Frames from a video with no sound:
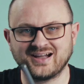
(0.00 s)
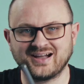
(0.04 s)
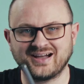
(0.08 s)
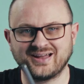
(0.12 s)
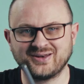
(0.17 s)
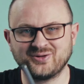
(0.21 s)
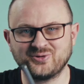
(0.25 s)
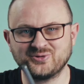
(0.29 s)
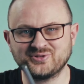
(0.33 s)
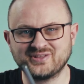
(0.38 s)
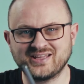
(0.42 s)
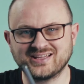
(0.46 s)

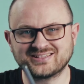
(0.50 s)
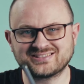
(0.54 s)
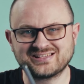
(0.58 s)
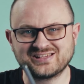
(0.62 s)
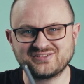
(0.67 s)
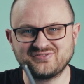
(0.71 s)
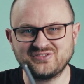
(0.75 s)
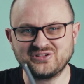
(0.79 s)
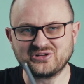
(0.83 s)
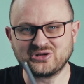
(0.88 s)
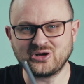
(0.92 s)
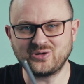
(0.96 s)
Hallo und
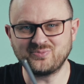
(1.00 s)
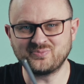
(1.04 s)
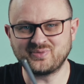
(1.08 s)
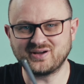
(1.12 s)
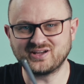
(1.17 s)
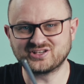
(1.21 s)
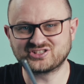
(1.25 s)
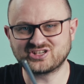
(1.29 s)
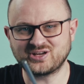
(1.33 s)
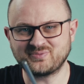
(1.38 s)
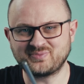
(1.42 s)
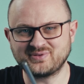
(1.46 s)
herzlich willkommen
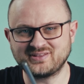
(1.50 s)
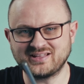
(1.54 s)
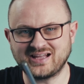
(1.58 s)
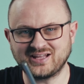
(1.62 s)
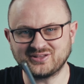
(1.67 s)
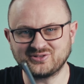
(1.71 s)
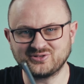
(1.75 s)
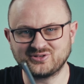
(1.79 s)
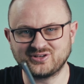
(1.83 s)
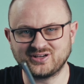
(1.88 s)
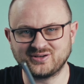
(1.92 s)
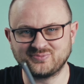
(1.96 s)
bei
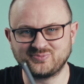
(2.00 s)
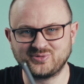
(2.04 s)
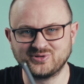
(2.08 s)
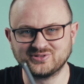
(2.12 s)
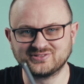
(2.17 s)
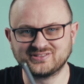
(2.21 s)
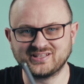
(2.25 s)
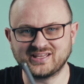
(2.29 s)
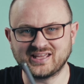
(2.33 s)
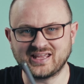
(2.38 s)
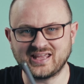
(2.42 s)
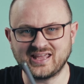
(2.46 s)

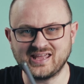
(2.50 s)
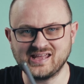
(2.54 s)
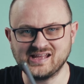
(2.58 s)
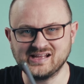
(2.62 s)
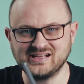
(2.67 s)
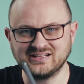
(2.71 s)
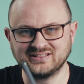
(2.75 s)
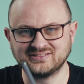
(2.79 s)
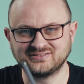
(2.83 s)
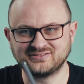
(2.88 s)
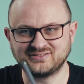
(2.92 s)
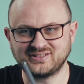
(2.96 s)

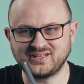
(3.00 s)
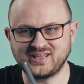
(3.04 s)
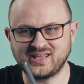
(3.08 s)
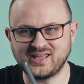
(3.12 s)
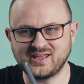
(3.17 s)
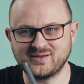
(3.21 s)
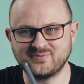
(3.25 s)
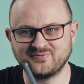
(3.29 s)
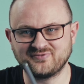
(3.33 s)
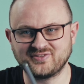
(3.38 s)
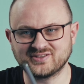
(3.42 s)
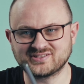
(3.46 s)
sharpinator.de,
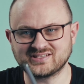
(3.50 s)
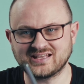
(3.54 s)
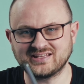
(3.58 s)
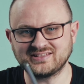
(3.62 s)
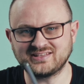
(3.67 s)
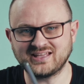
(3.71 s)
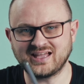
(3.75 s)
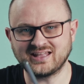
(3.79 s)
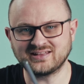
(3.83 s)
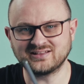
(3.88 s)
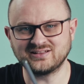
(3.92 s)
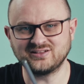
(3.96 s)
dem
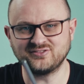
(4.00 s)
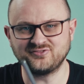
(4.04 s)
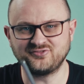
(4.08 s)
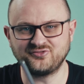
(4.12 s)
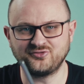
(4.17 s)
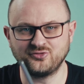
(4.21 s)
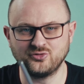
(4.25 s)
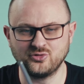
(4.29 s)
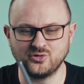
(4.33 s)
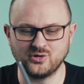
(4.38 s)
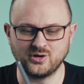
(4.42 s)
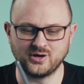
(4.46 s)
Versandhandel
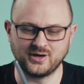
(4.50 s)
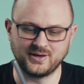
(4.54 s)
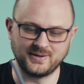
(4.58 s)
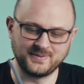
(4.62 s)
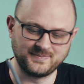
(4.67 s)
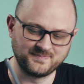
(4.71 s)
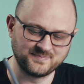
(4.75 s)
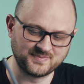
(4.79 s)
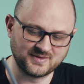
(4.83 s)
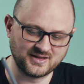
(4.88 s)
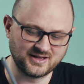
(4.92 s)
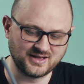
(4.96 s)

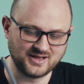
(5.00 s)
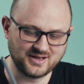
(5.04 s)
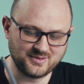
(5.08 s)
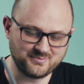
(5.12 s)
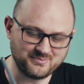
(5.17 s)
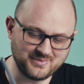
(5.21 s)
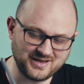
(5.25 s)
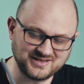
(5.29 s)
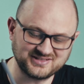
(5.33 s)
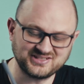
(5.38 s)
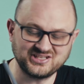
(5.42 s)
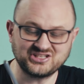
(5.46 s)
für
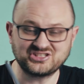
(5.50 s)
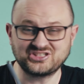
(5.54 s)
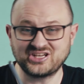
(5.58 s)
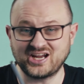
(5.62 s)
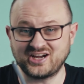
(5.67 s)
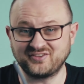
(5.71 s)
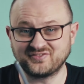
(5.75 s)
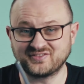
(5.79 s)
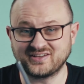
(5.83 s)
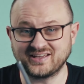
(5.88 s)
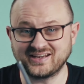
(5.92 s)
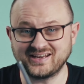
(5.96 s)

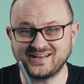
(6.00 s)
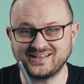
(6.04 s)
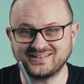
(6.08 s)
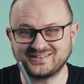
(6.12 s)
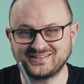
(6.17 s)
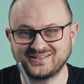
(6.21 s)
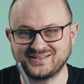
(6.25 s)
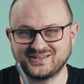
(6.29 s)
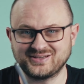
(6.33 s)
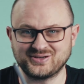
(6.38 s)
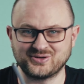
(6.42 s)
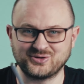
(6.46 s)

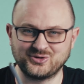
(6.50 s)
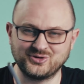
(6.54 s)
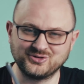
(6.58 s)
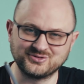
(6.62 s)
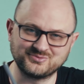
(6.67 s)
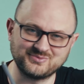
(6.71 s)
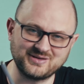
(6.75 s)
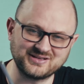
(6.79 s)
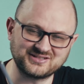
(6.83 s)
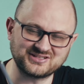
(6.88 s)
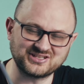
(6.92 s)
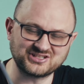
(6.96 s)
Messerschärfgeräte
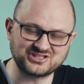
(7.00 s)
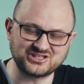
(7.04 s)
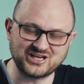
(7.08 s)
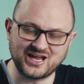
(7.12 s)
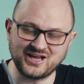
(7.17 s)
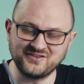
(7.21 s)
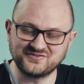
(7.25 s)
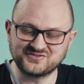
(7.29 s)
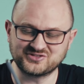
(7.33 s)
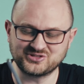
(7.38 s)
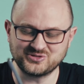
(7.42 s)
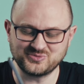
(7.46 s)
und
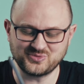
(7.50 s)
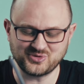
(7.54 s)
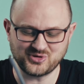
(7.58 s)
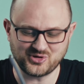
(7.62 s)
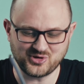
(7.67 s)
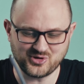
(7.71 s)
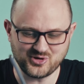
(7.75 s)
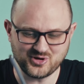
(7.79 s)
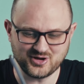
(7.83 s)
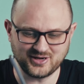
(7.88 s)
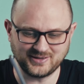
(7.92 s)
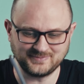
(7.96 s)

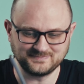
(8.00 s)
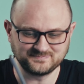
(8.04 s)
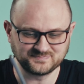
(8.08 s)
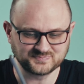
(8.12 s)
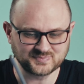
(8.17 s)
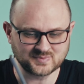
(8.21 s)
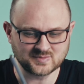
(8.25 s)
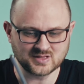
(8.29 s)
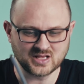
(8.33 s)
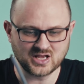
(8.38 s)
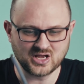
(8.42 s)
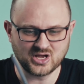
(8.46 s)
Messerschleifzubehör.
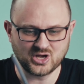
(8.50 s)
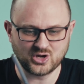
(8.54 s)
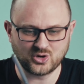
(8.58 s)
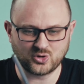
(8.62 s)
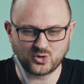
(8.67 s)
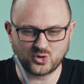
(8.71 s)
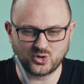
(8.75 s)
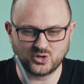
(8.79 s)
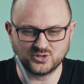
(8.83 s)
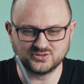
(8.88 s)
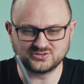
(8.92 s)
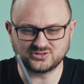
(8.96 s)

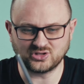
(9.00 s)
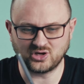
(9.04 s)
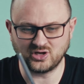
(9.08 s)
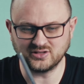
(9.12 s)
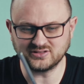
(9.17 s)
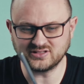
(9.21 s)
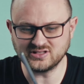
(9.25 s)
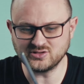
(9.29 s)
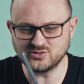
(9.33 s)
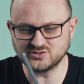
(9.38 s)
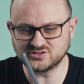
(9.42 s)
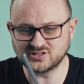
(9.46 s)
Und
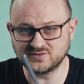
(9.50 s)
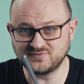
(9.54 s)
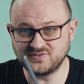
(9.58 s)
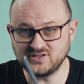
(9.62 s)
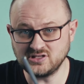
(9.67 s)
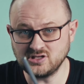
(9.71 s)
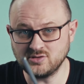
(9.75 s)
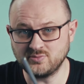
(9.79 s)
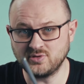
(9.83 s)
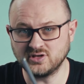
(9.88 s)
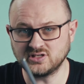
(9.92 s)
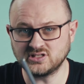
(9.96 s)
heute in unserem
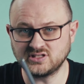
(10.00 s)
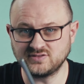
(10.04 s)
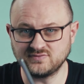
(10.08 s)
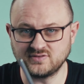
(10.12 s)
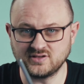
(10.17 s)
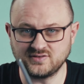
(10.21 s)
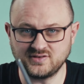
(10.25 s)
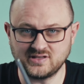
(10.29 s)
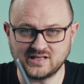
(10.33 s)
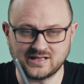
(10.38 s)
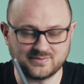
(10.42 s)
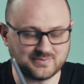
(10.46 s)
Video möchten
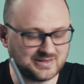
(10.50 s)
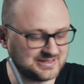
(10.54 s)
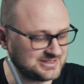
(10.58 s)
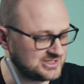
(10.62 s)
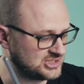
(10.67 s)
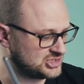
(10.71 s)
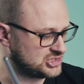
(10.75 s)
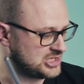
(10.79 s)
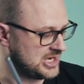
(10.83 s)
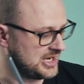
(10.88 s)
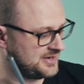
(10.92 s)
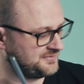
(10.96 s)
wir wieder ein
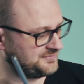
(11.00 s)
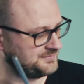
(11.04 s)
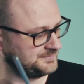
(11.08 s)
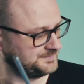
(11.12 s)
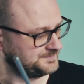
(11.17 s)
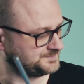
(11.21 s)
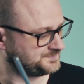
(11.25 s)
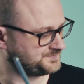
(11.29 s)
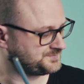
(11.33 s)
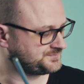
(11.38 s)
Messer schleifen.